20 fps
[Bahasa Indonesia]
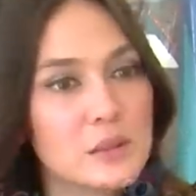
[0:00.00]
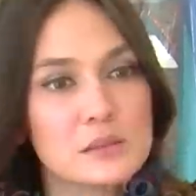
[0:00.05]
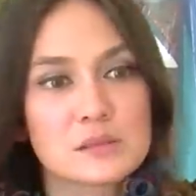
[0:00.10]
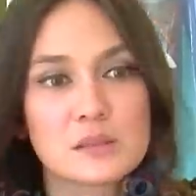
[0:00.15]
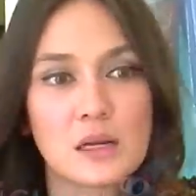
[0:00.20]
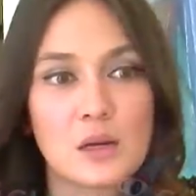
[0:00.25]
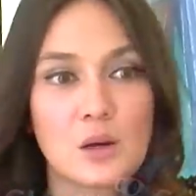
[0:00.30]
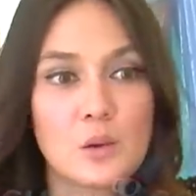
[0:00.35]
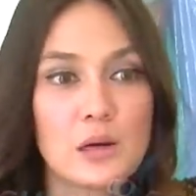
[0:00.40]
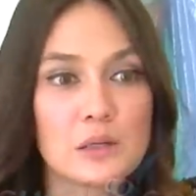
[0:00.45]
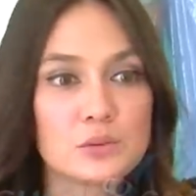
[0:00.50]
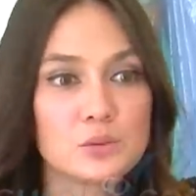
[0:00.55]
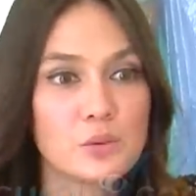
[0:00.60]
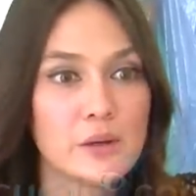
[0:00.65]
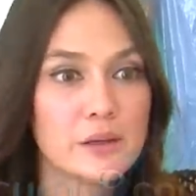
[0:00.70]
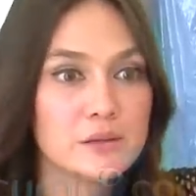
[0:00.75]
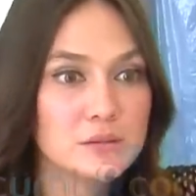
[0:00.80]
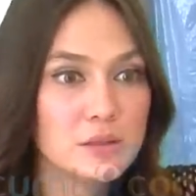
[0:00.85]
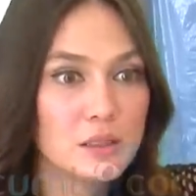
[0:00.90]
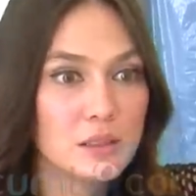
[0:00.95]
masalah waktu
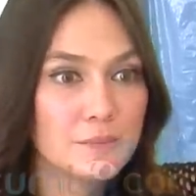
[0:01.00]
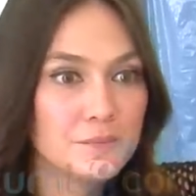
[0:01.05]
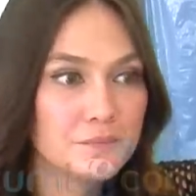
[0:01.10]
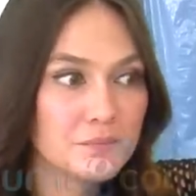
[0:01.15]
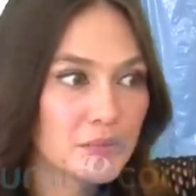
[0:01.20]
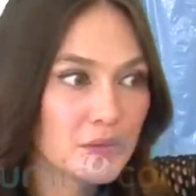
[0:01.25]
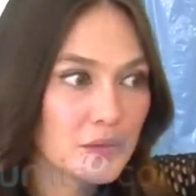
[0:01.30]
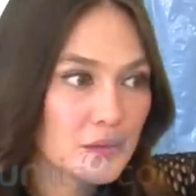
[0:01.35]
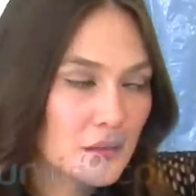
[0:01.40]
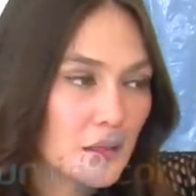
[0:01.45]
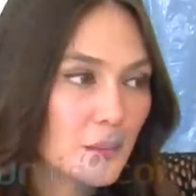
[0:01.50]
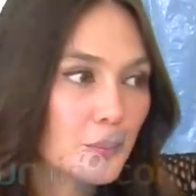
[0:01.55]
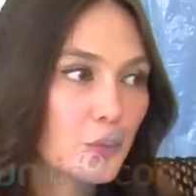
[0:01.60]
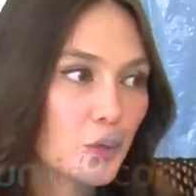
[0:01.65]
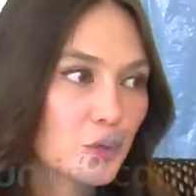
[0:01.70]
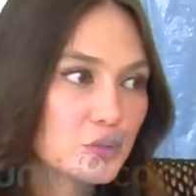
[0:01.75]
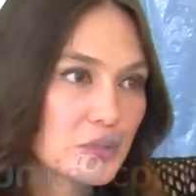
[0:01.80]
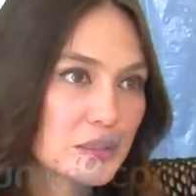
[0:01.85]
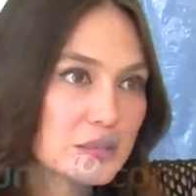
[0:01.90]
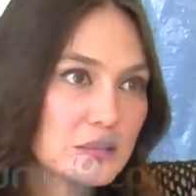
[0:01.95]
aja dan
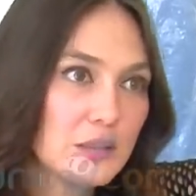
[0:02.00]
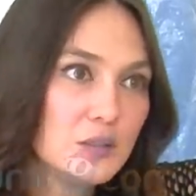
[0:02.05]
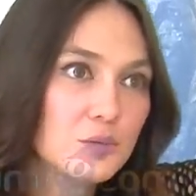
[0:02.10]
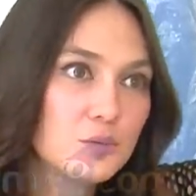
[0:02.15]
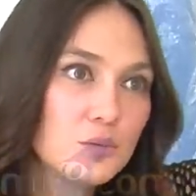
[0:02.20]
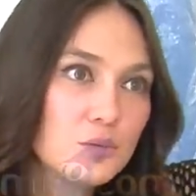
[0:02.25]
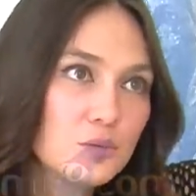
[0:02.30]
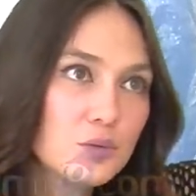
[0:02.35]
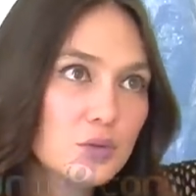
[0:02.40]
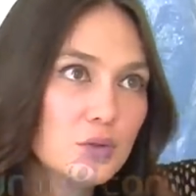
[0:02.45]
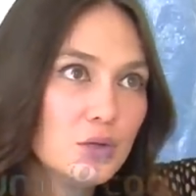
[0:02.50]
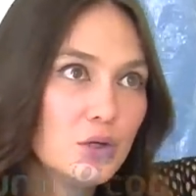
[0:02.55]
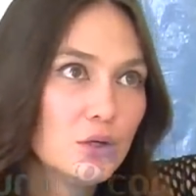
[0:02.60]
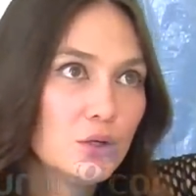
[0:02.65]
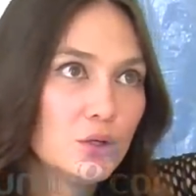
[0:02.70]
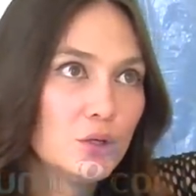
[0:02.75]
proses itu tuh